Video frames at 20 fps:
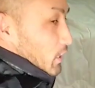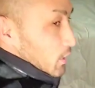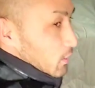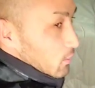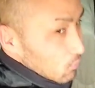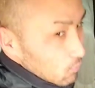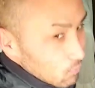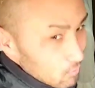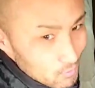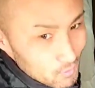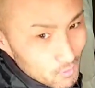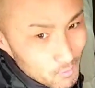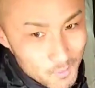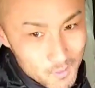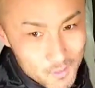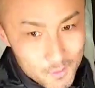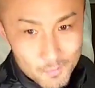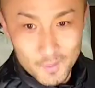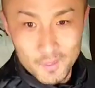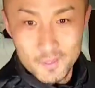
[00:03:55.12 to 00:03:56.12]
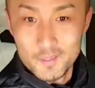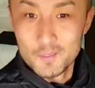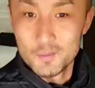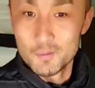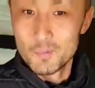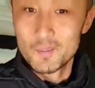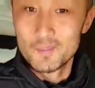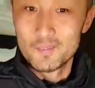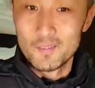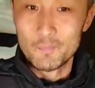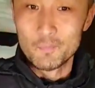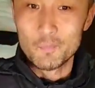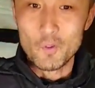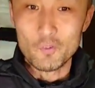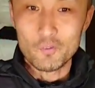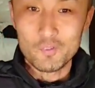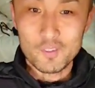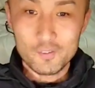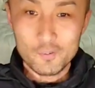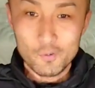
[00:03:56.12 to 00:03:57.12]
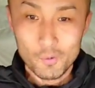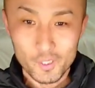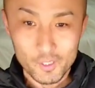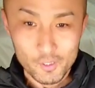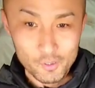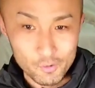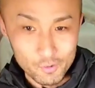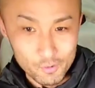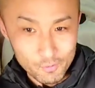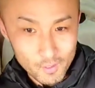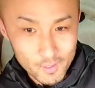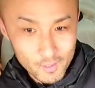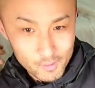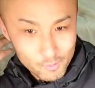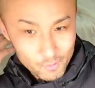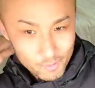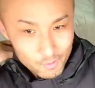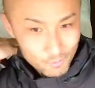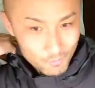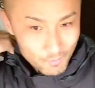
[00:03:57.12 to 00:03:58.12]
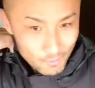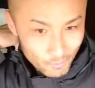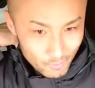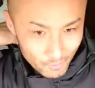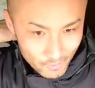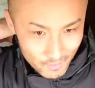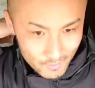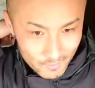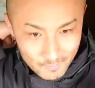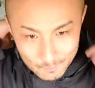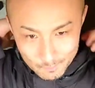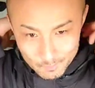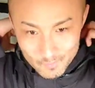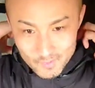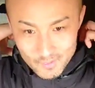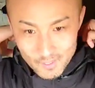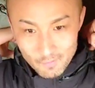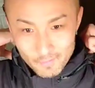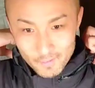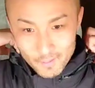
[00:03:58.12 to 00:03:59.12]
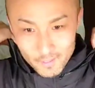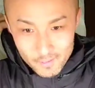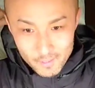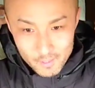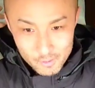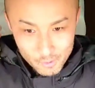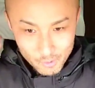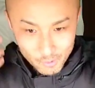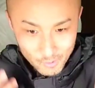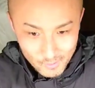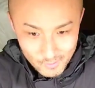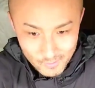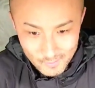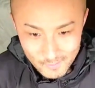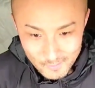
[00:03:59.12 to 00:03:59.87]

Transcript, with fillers: ペラリンという気もしますしますが、おそらくこれ9割の人はこれは使わないでしょ